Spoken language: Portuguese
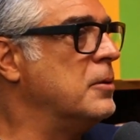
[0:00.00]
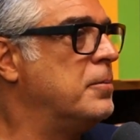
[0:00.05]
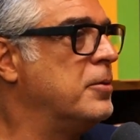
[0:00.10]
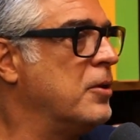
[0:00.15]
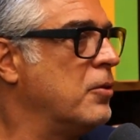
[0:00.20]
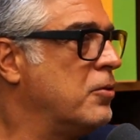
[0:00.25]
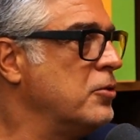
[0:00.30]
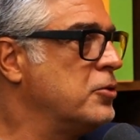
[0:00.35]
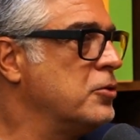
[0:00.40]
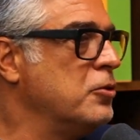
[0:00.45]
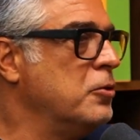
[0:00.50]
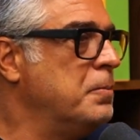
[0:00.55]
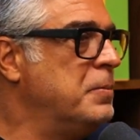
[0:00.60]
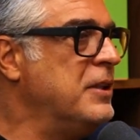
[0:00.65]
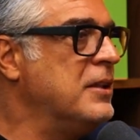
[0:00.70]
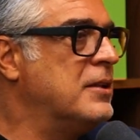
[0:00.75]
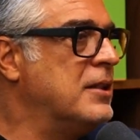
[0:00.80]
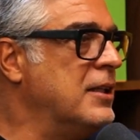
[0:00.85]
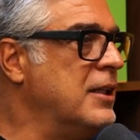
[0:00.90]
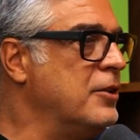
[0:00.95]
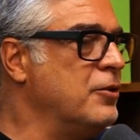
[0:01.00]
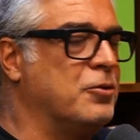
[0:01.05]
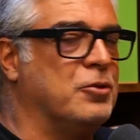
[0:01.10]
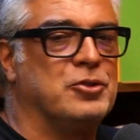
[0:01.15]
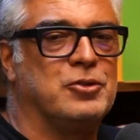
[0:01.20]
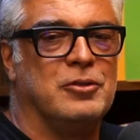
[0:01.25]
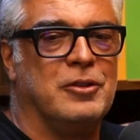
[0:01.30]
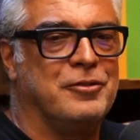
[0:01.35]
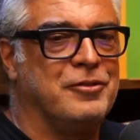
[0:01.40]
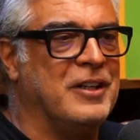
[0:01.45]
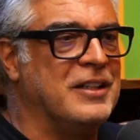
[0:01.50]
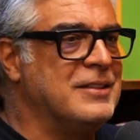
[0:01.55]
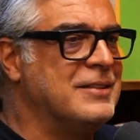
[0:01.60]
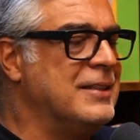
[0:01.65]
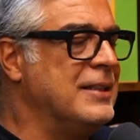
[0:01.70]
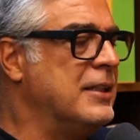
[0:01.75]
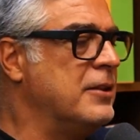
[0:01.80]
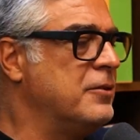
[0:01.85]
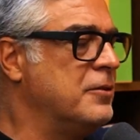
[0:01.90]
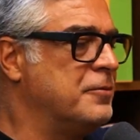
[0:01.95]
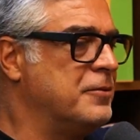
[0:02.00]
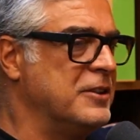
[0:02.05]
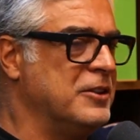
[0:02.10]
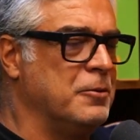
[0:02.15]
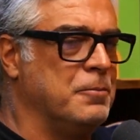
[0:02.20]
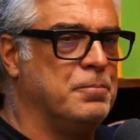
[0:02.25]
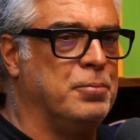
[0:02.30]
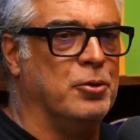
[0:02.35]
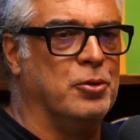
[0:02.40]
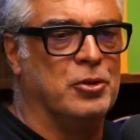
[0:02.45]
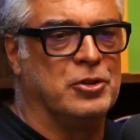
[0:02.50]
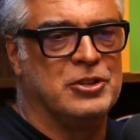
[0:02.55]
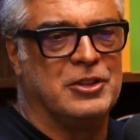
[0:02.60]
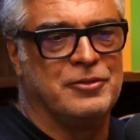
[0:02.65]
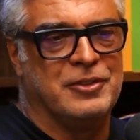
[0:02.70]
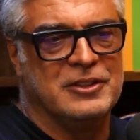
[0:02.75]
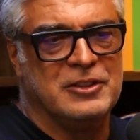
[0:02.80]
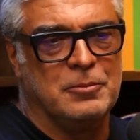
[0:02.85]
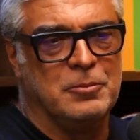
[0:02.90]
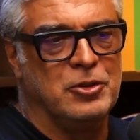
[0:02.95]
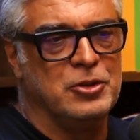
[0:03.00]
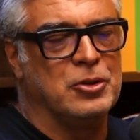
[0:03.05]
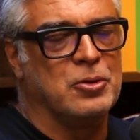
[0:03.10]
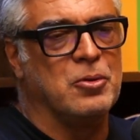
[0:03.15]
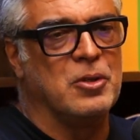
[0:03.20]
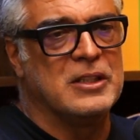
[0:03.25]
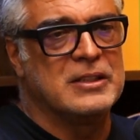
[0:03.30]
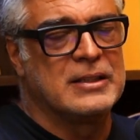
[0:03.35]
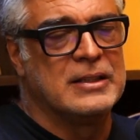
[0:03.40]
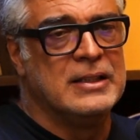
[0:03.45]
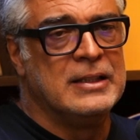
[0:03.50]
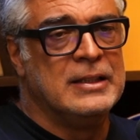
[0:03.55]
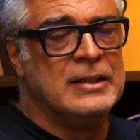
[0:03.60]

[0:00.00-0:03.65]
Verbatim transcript: porque eu continuo pintando, continuo fazendo, fazendo posters, fazendo um monte de coisa.